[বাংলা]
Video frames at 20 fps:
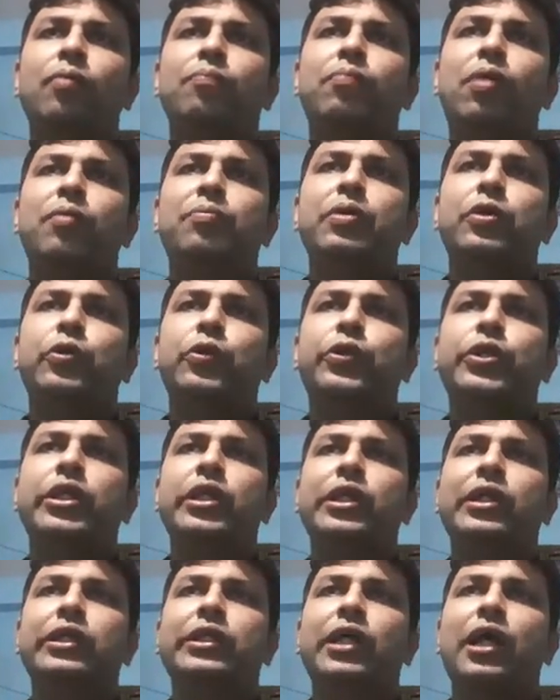ভবে
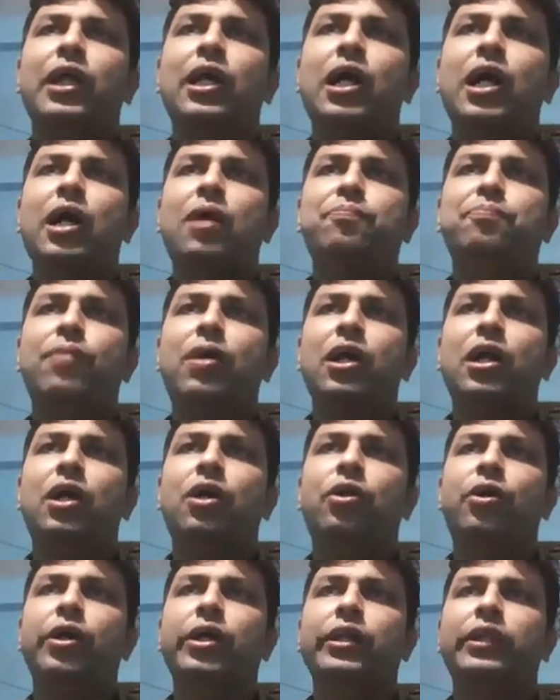রসিক যারা পারা
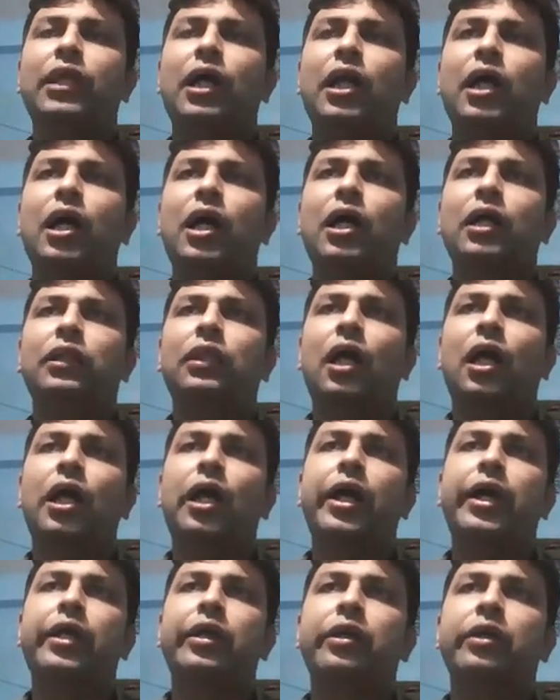হয় তারা
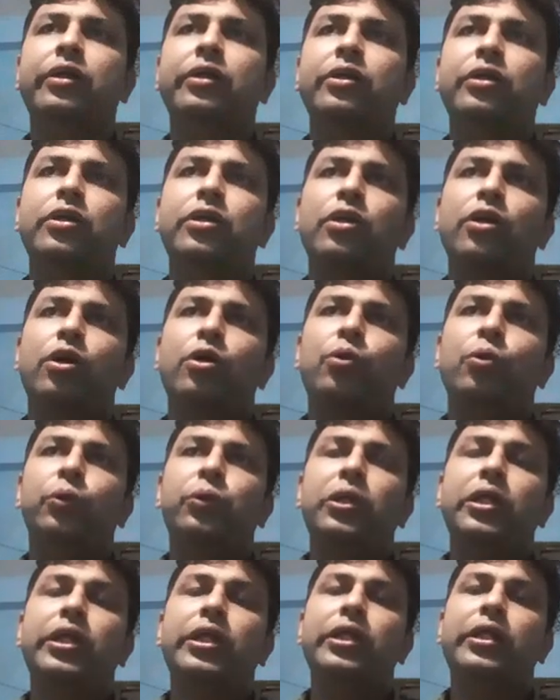তারাই
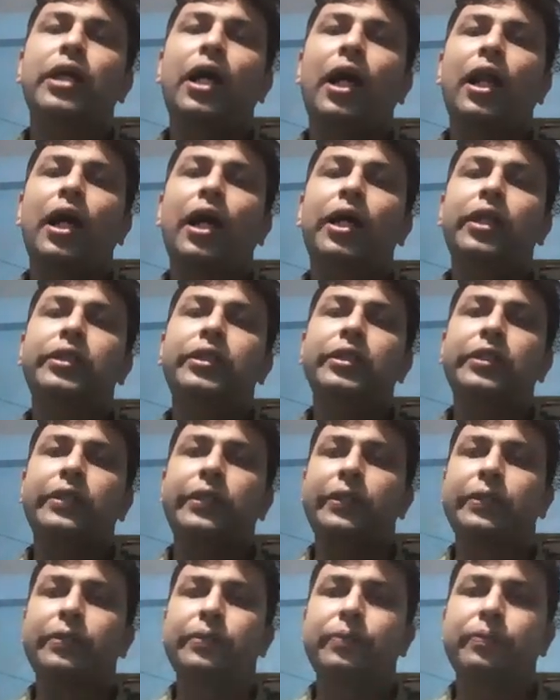নদীর ধারা চিনে